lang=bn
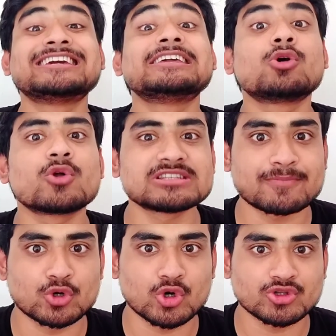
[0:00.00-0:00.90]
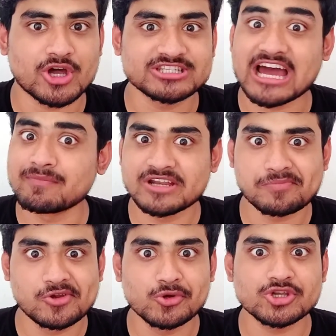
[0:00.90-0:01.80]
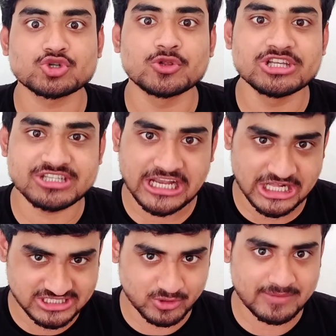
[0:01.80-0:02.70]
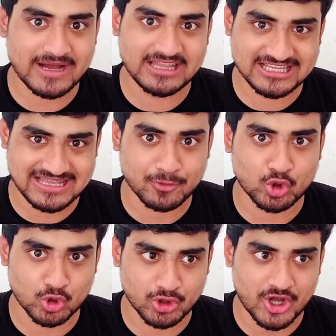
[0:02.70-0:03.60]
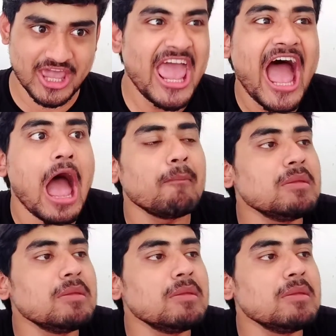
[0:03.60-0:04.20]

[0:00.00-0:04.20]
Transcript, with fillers: বাঙালিকে কি করে সাপোর্ট করতে হয় চার মিনিট ভিডিওতে চল্লিশটা ইংরেজি বলে বাঙালিকে সাপোর্ট করতে হয়